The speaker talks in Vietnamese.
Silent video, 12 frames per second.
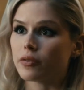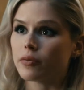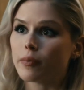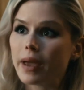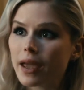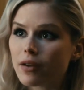
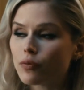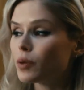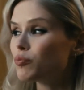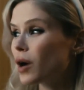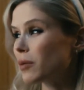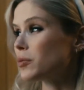Starlight nói
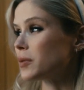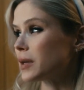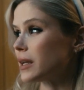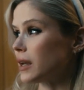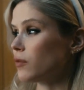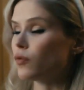với anh rằng
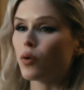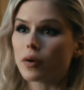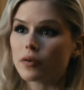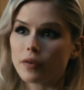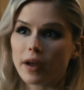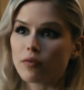họ cần
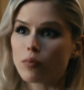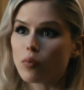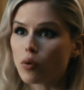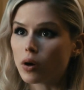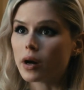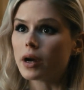thêm bốn
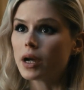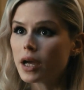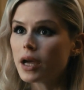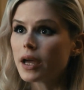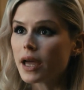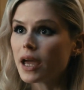hoặc năm siêu
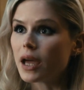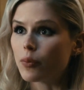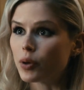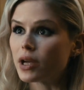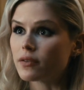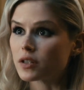anh hùng nữa
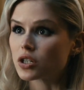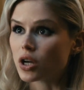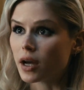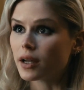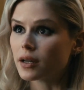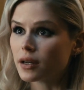để phục vụ
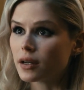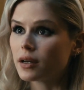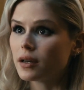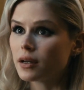cho kế hoạch lần